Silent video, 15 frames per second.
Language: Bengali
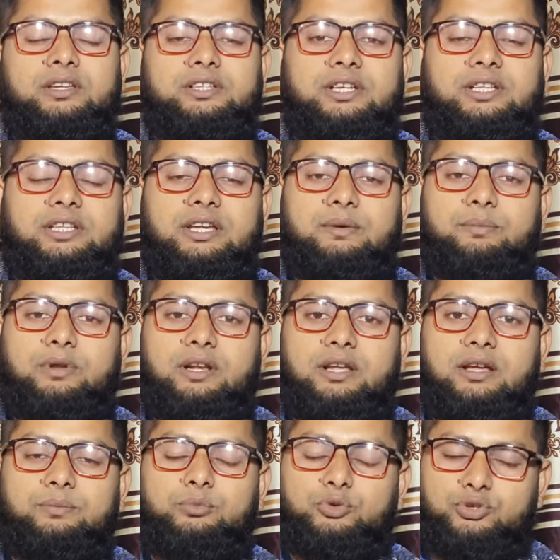সাথে আপনারা
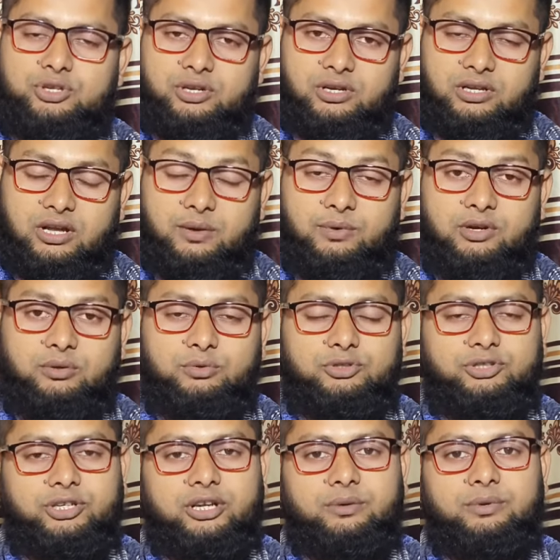পুষ্টিকর খাবার
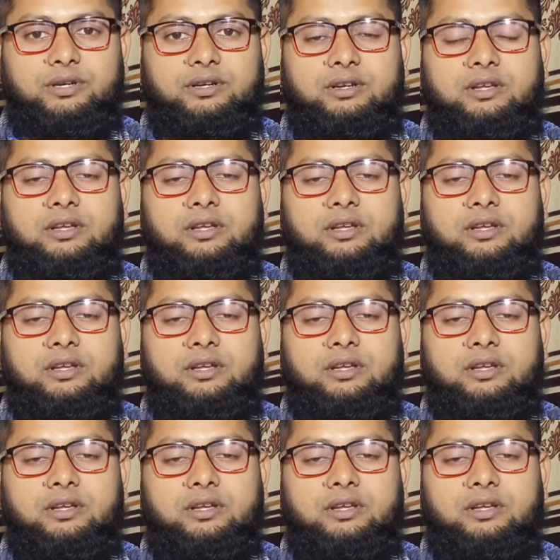অবশ্যই খাবেন